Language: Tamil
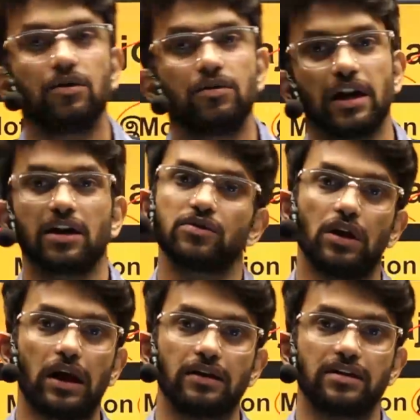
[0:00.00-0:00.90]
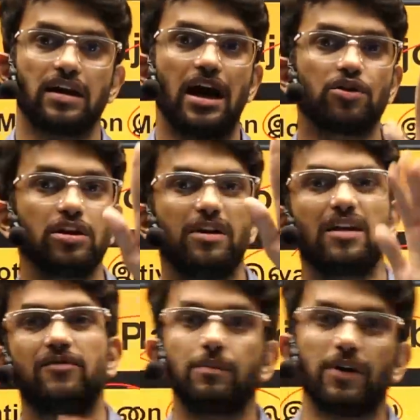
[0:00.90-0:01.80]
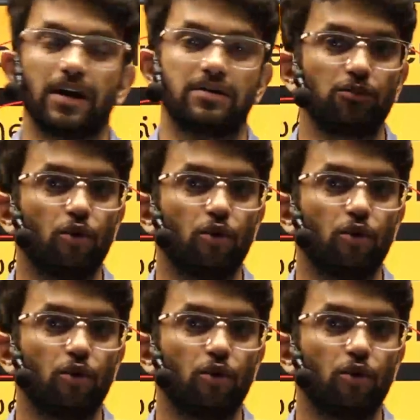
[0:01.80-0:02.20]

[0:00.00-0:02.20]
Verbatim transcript: எனக்கு சொல்லுங்கள் சார் நானும் இந்த மாதிரி ஃபீல் பண்ணுறேன் சார்